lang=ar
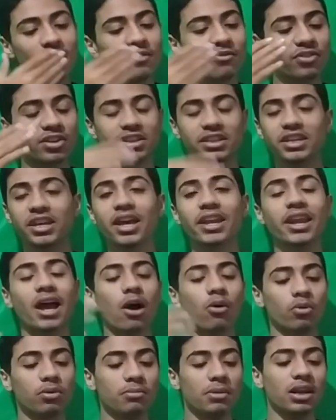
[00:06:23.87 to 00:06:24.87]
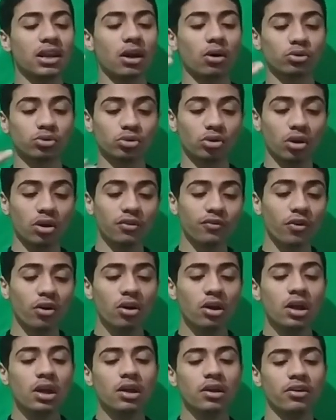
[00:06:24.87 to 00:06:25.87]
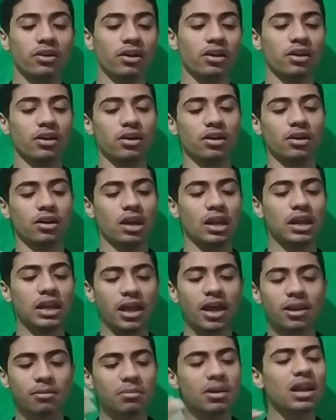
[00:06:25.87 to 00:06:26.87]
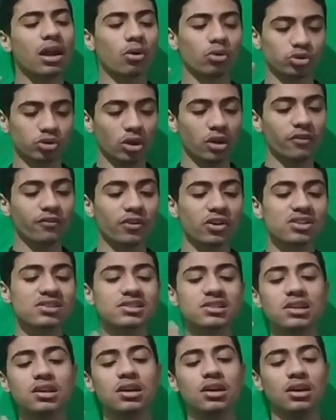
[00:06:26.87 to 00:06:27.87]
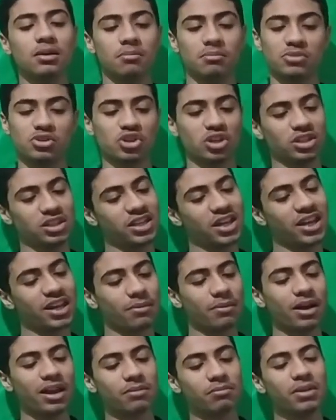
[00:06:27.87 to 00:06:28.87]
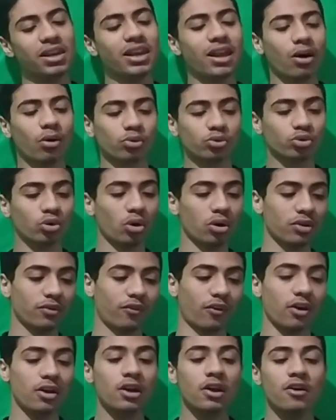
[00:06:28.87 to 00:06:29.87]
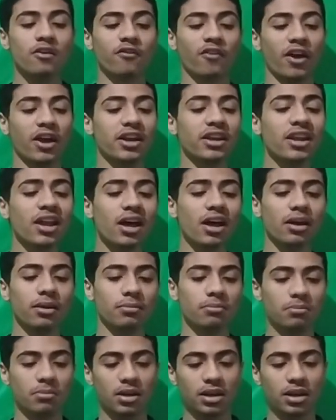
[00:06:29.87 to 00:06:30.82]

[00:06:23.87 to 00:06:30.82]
في الديانه او المله او الطائفه آه، اللي هي المله او الطائفه قصدي مش الديانه بقى المله او الطائفه فهنا